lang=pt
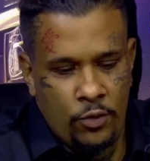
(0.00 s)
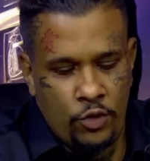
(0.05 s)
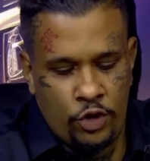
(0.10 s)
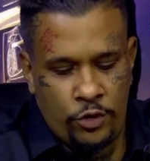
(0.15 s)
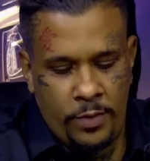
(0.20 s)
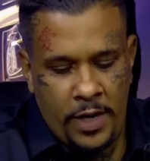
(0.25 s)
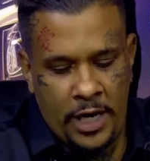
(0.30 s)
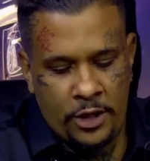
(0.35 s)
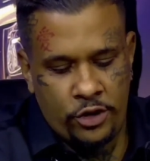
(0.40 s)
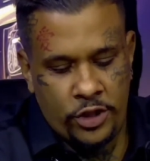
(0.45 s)

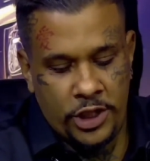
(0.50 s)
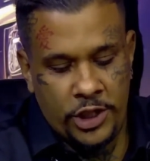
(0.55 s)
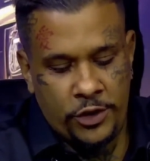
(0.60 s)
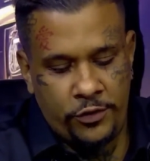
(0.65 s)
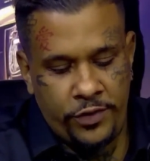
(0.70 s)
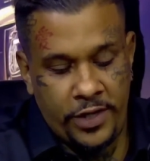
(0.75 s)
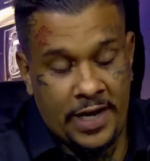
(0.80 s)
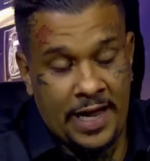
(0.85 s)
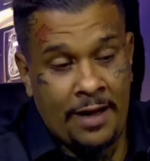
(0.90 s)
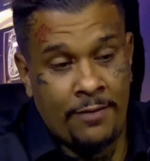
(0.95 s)
Os médios eles
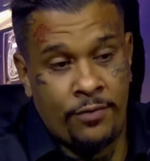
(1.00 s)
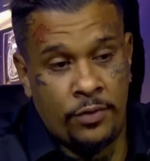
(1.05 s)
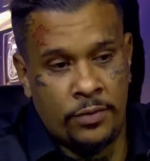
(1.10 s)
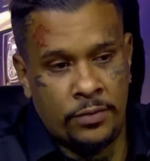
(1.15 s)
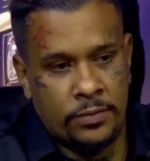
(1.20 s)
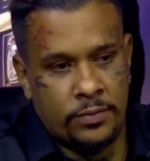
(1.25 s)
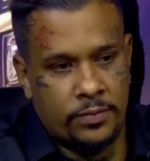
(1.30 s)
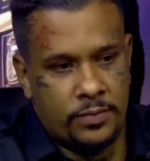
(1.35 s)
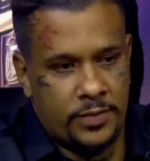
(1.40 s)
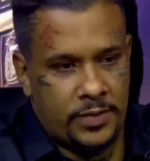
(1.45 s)

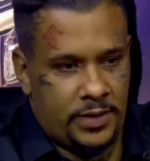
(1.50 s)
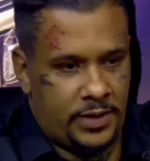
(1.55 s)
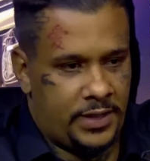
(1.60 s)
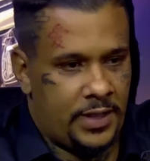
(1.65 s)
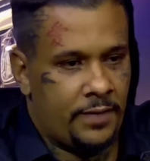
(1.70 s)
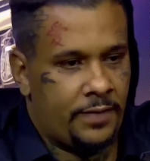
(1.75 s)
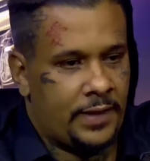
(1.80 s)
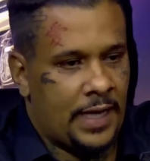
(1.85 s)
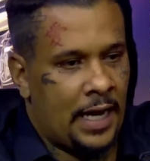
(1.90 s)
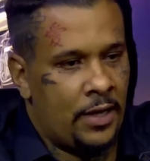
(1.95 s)
ficavam
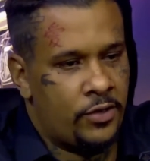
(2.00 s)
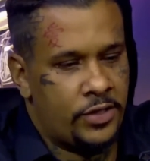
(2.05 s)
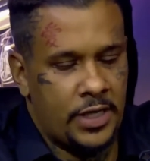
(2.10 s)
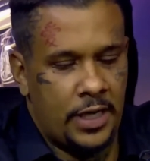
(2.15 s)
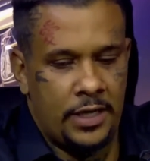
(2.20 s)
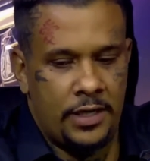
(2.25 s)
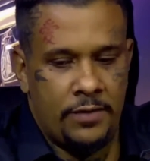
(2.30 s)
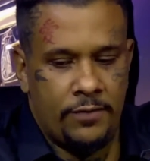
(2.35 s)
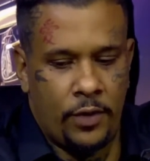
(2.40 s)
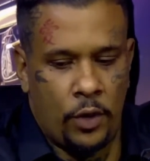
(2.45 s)

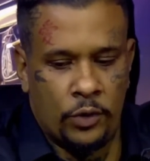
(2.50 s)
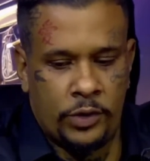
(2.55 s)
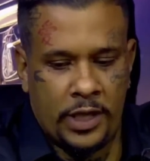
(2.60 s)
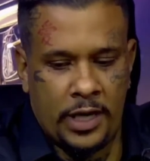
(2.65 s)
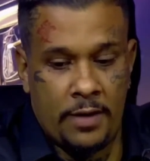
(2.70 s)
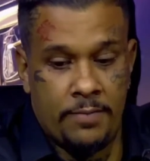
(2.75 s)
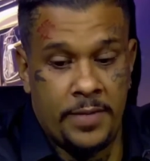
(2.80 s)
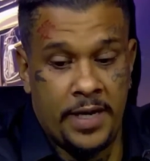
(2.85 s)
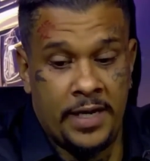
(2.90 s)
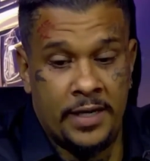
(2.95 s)
sentados ali em
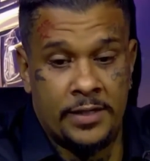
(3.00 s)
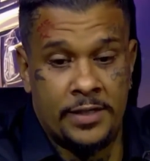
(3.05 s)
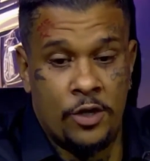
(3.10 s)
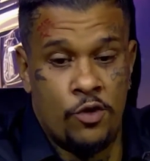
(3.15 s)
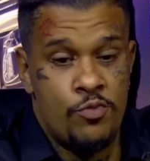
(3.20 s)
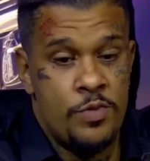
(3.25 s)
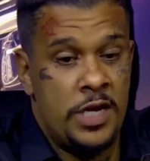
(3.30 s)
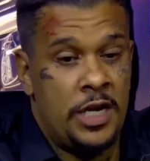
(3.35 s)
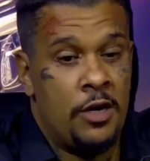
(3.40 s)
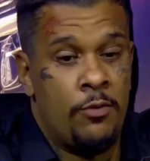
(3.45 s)
volta da mesa.
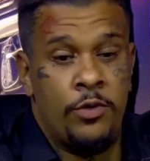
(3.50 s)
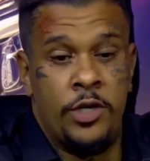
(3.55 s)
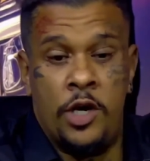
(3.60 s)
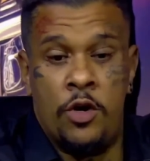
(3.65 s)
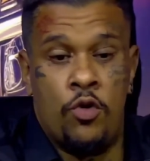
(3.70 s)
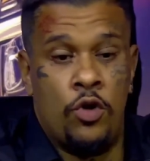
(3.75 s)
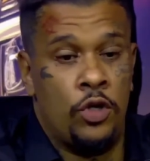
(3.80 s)
Eu me lembro que